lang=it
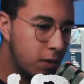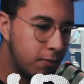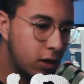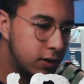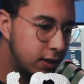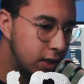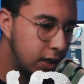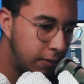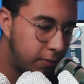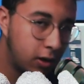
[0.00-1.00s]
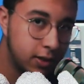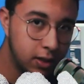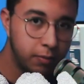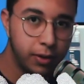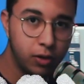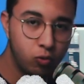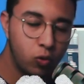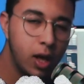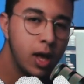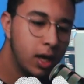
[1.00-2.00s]
Unboxing, Unboxing per
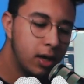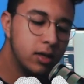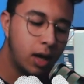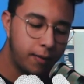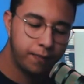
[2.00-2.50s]
due cioè,